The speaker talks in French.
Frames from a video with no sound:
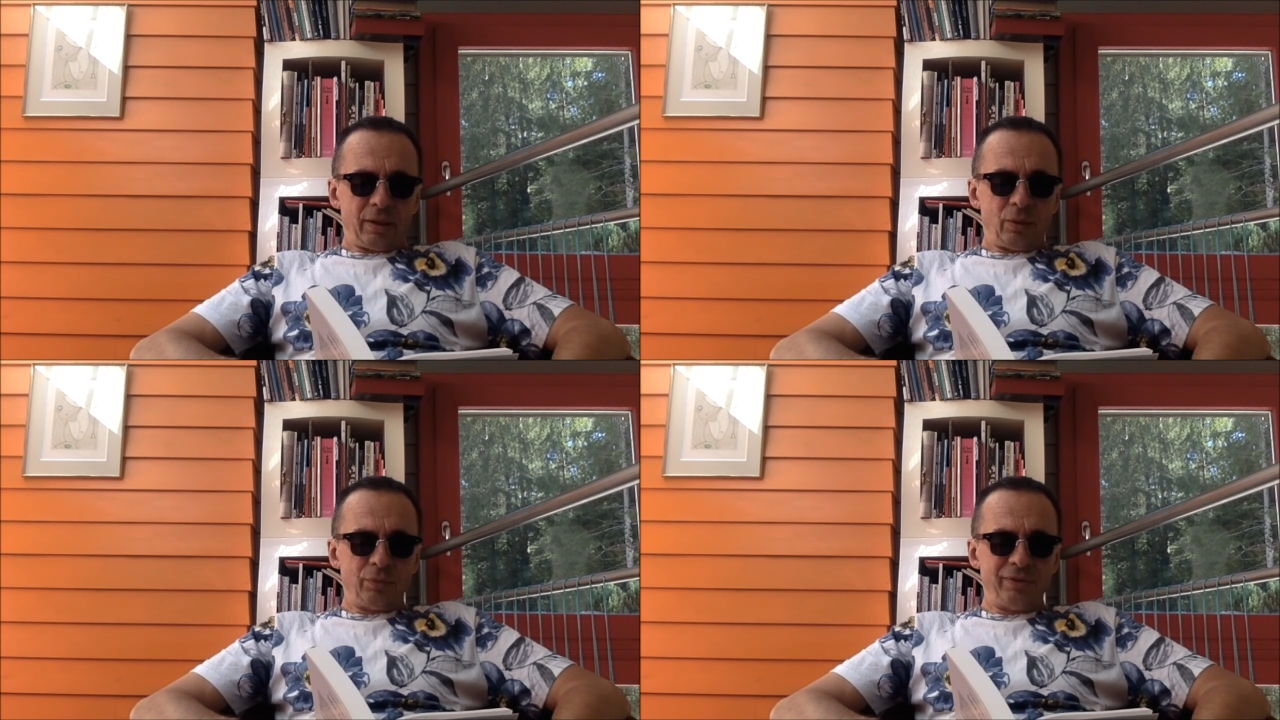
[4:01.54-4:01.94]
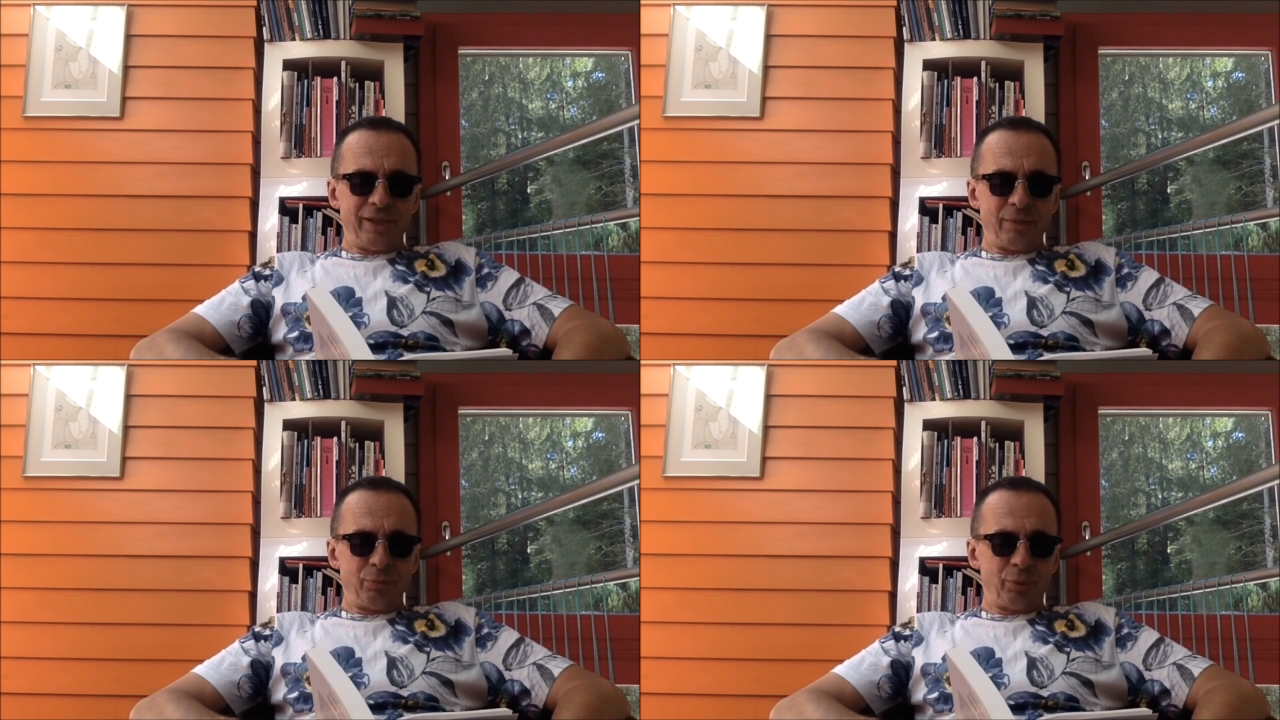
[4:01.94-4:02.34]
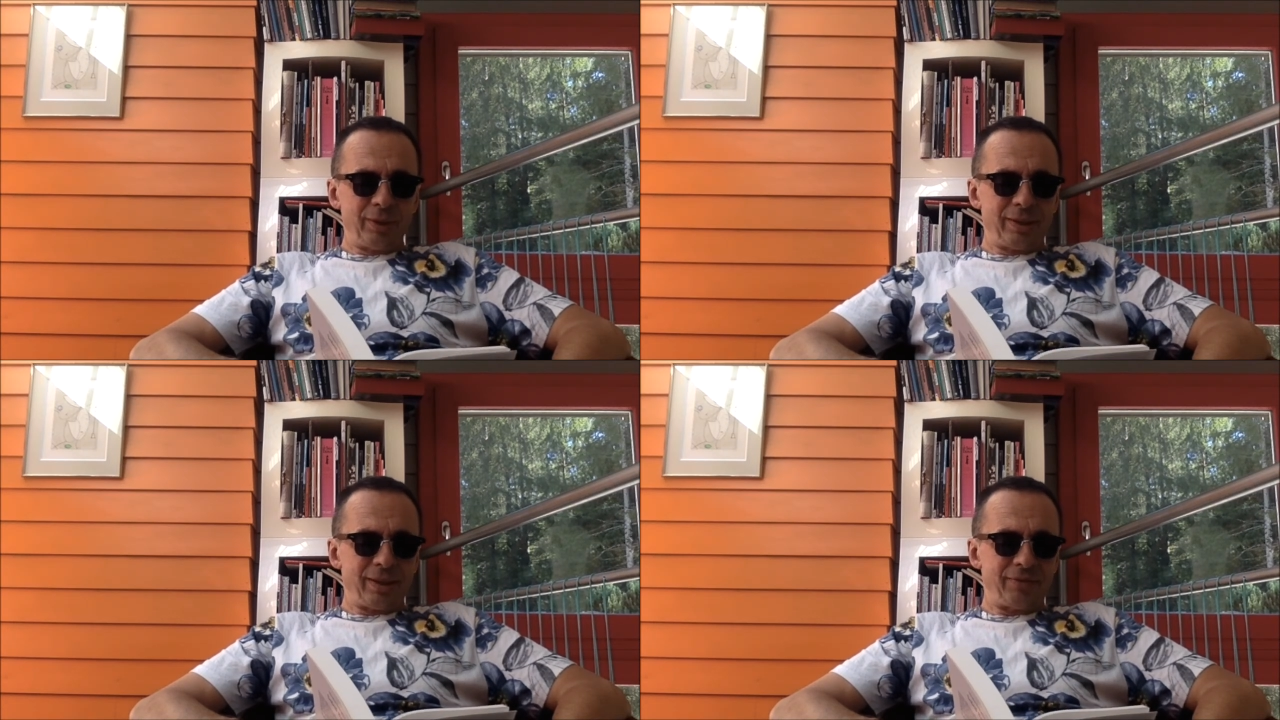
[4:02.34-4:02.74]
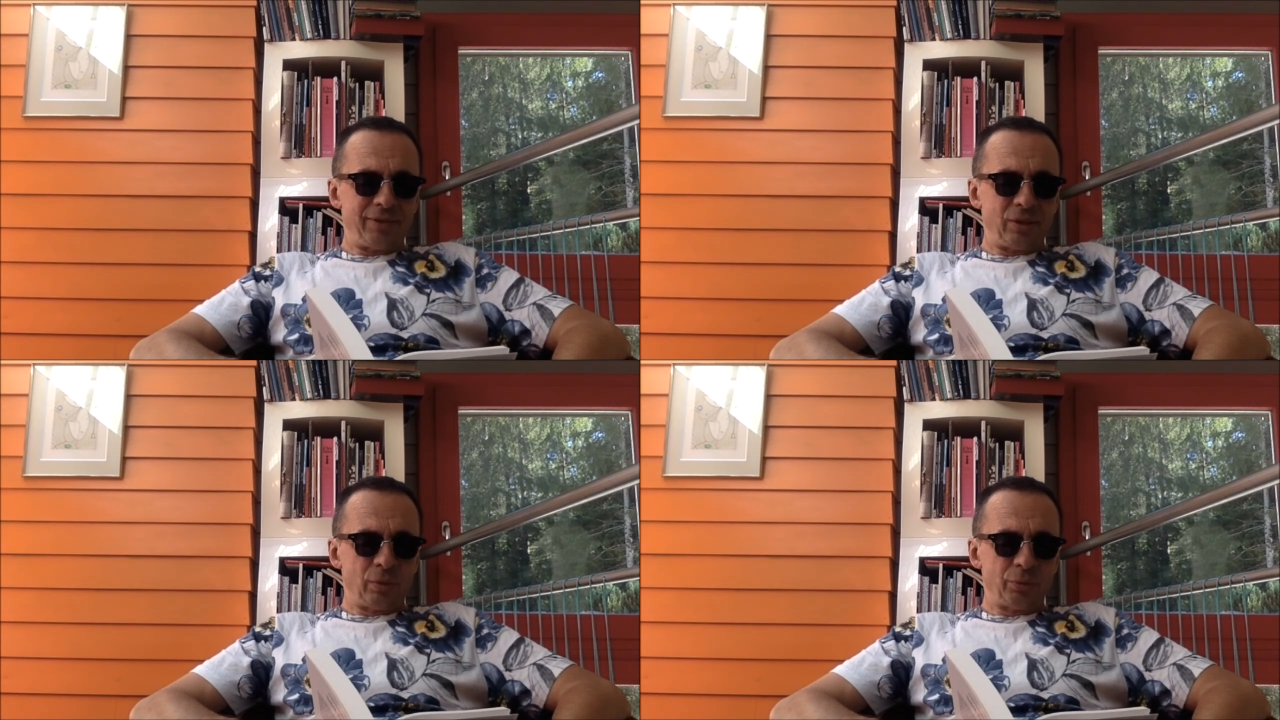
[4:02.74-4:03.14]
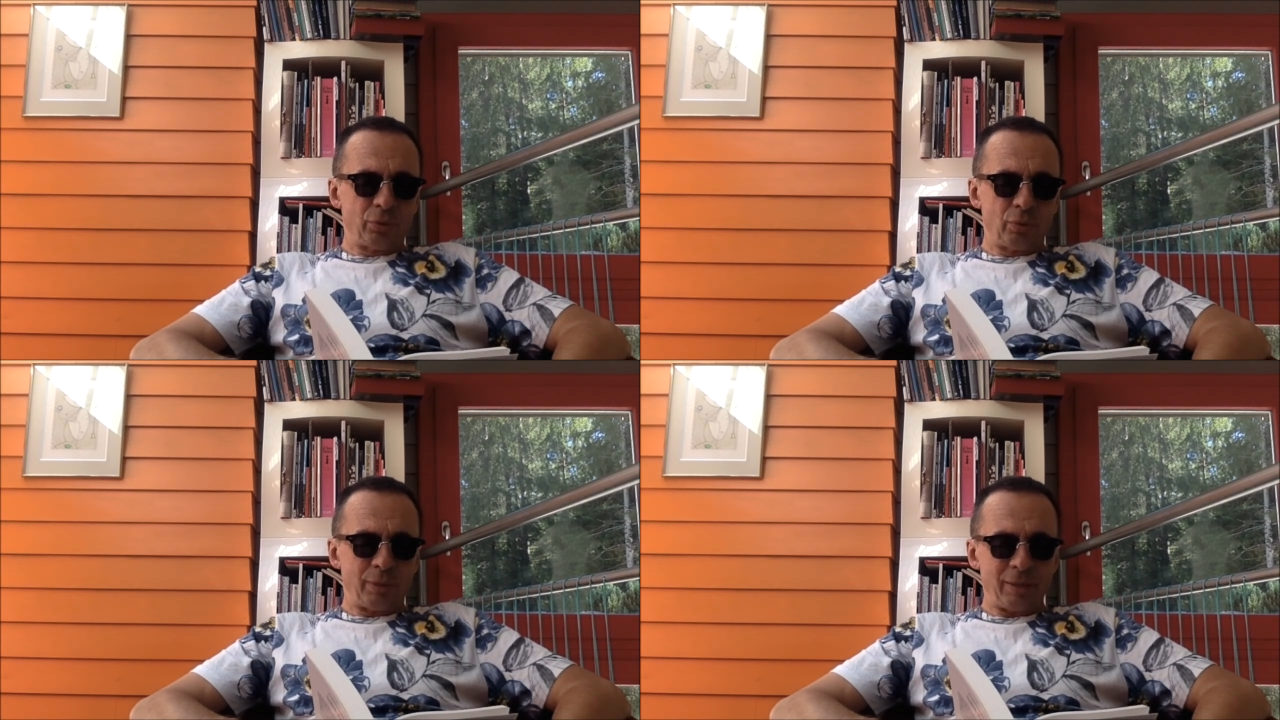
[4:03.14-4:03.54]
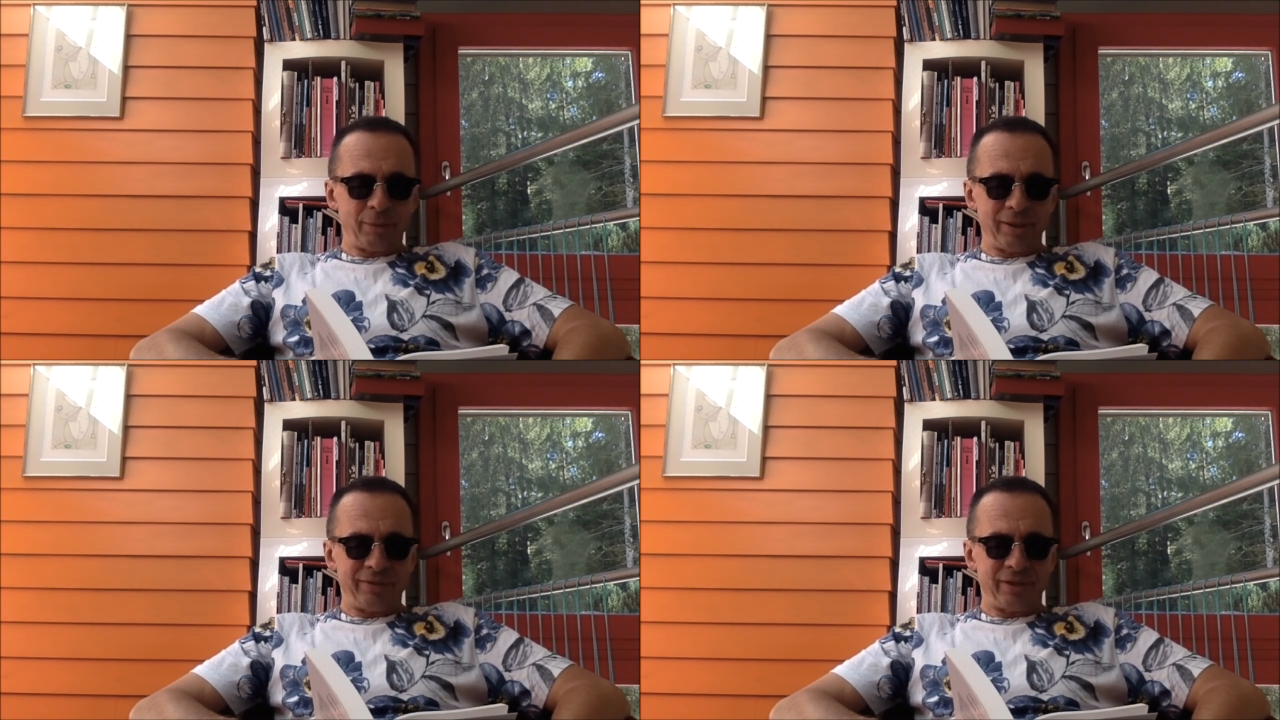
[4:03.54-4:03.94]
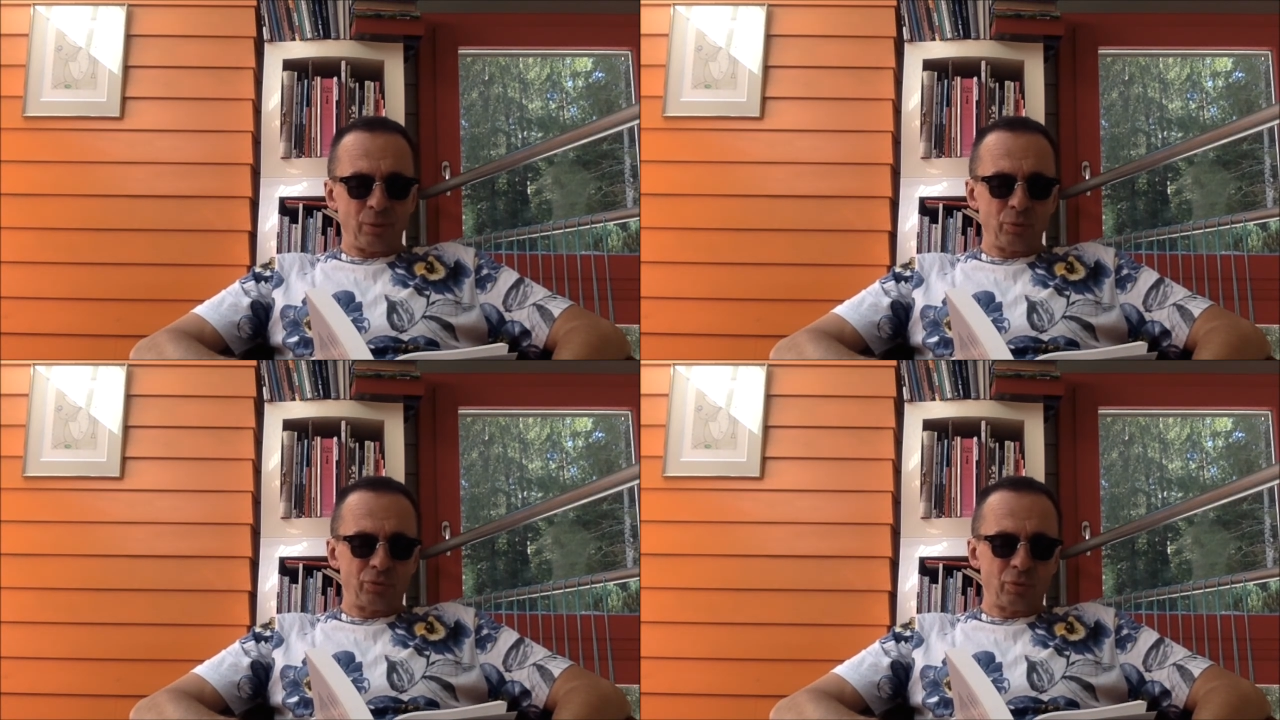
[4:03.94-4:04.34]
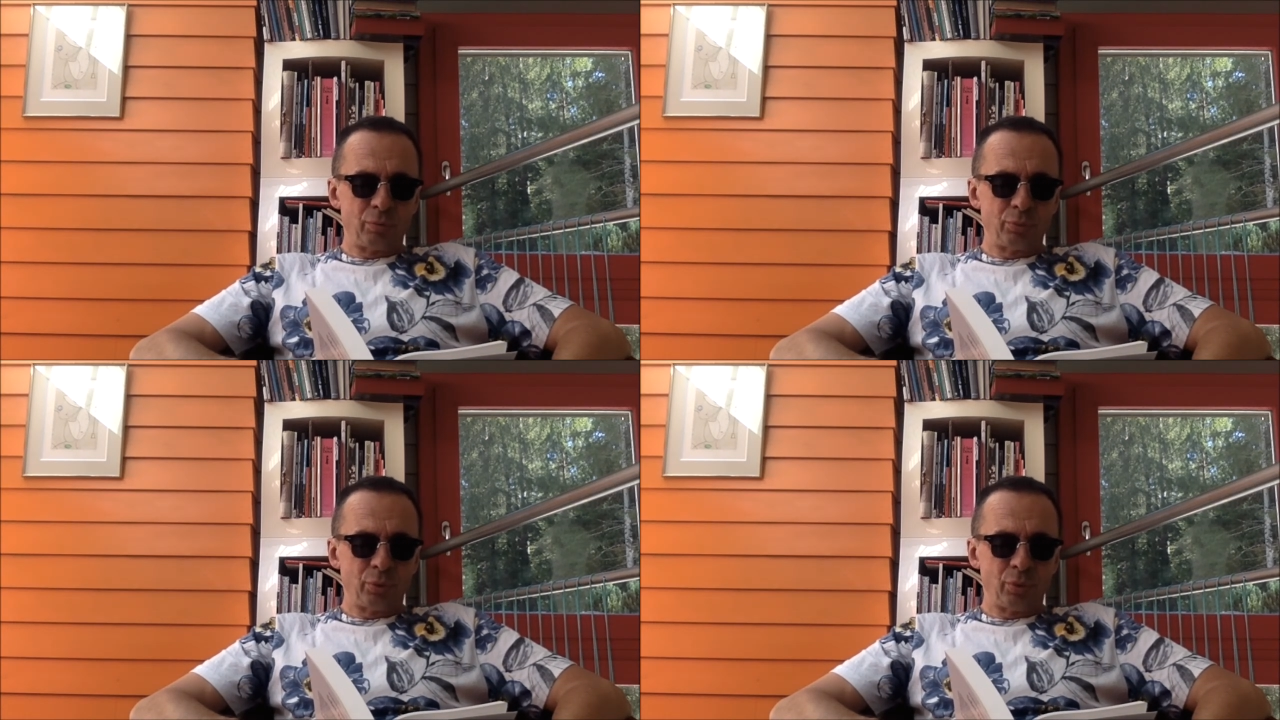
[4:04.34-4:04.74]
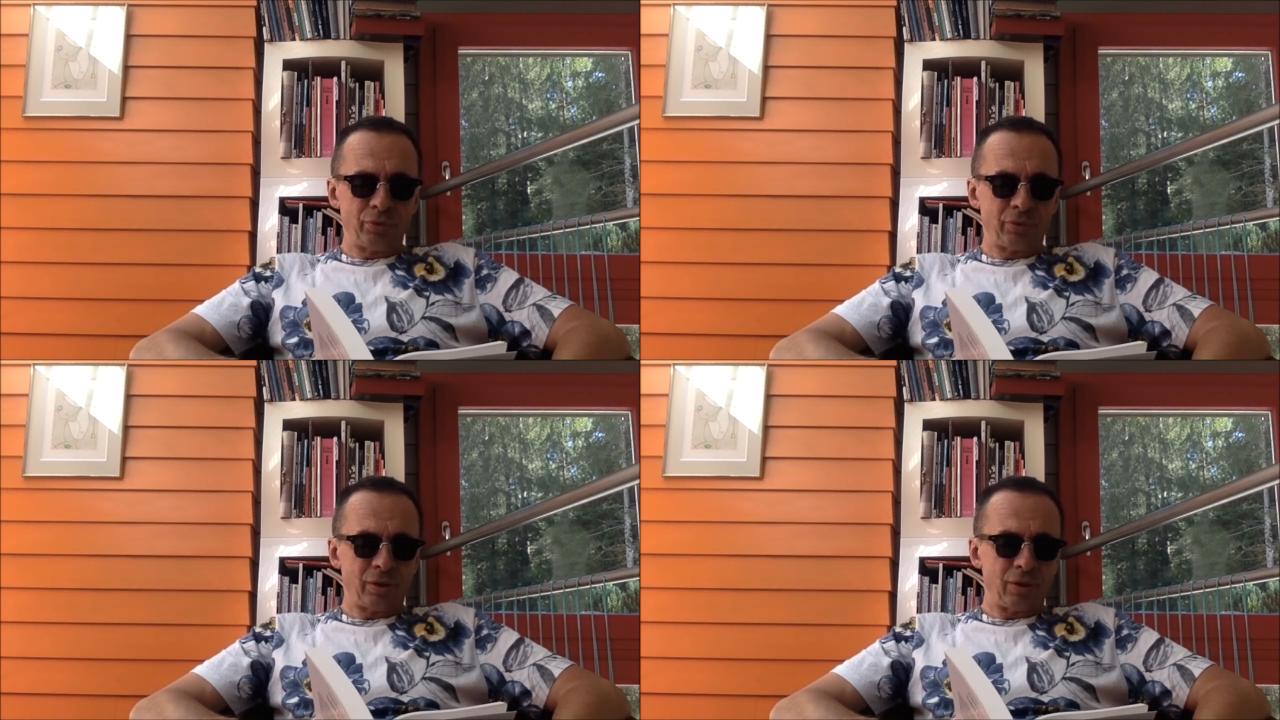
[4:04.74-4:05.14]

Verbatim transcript: Une vilaine brune glacée tombe sur le pare-brise, les routes sont boueuses,